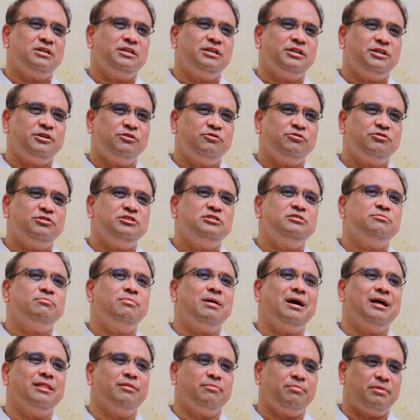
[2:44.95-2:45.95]
వీటి గురించి
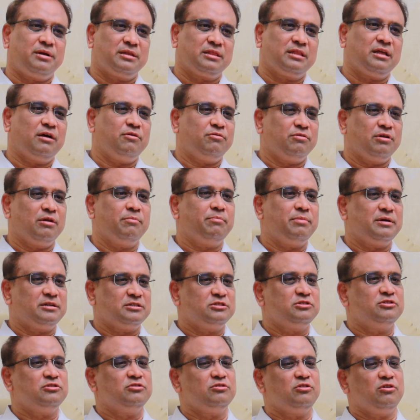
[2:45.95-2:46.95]
బాధపడతా ఉన్న
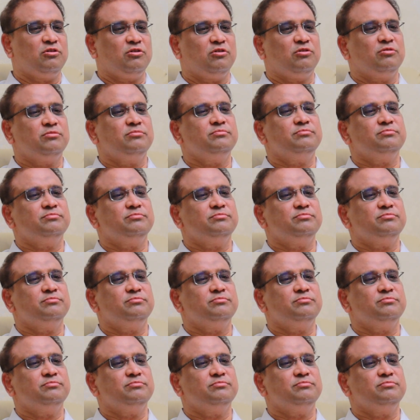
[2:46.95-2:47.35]
పరిస్థితుల్లో